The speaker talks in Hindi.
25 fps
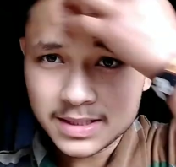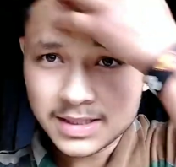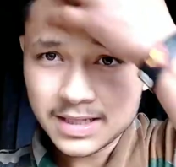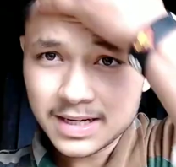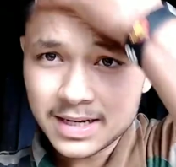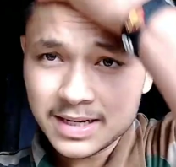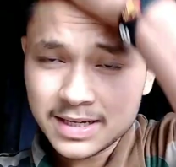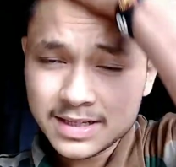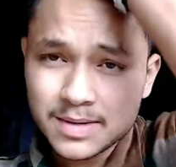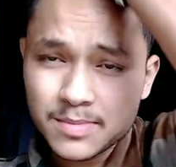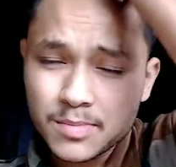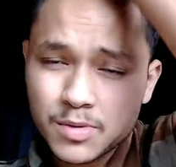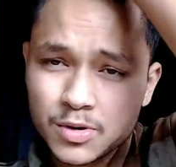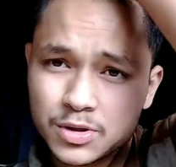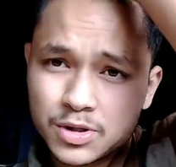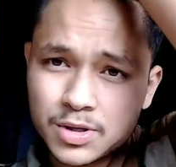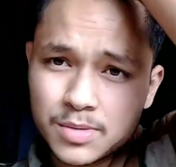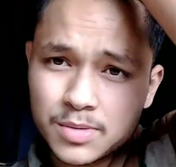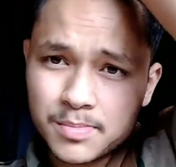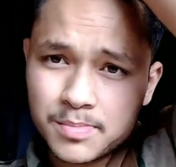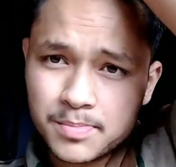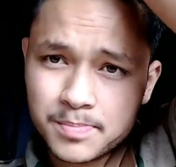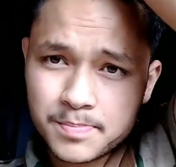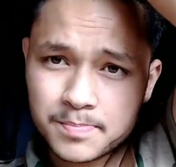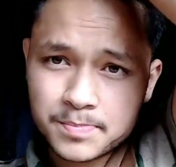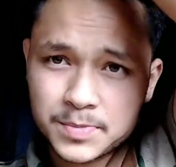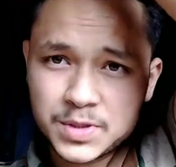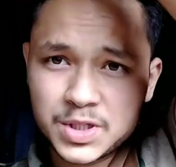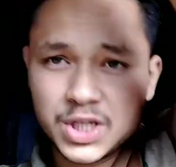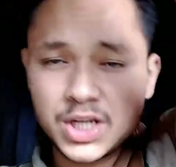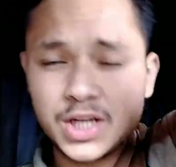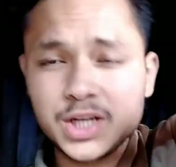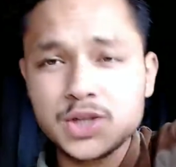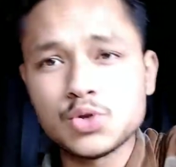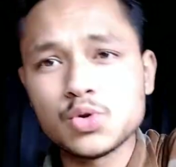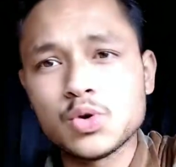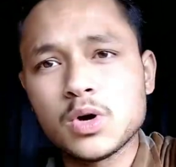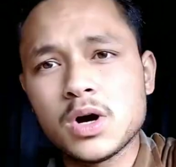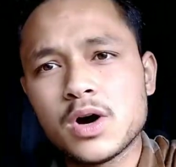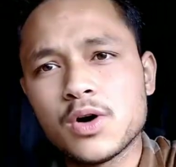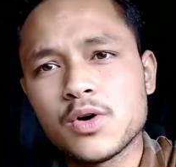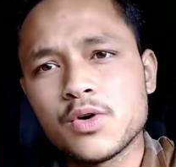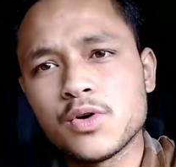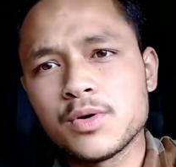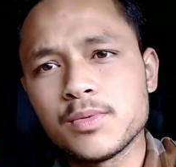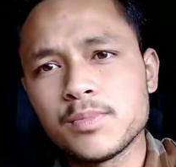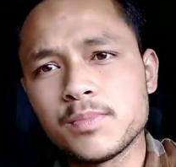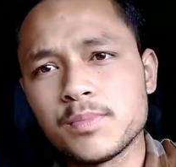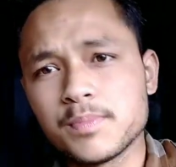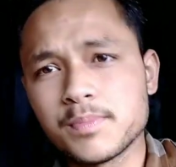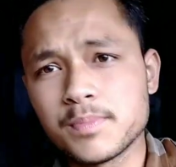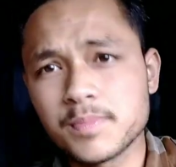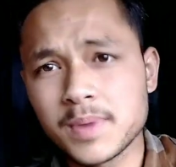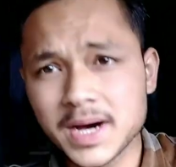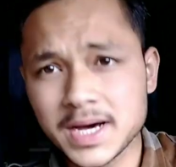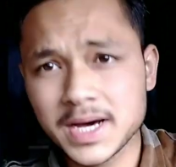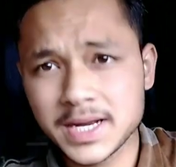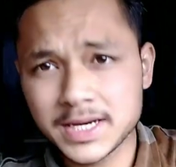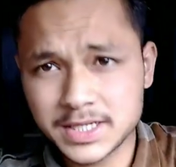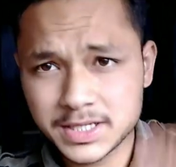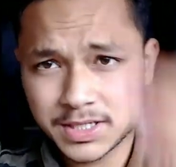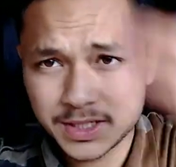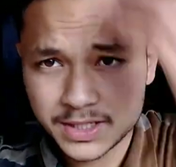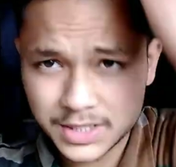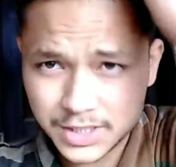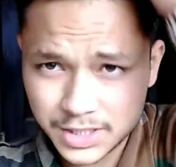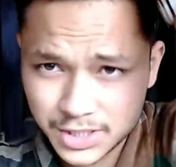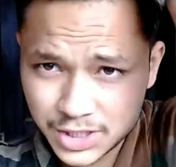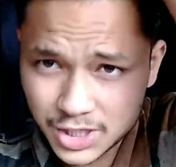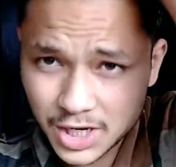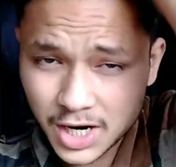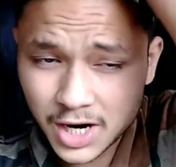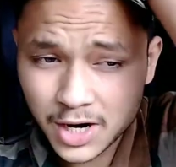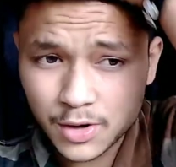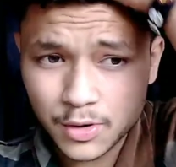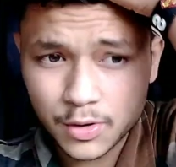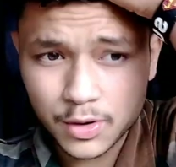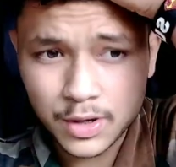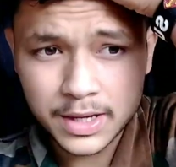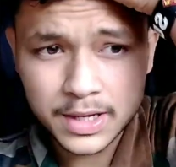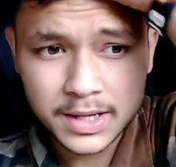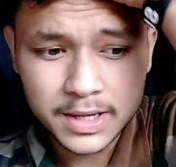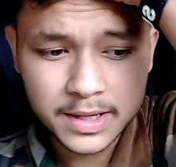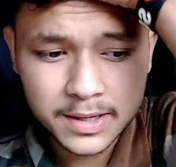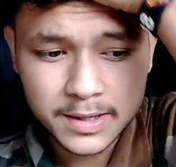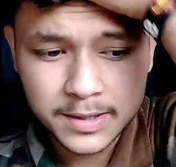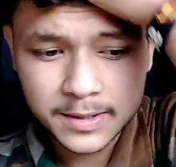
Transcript: अचानक से मौसम चेंज हुआ और बारिश स्टार्ट हो गई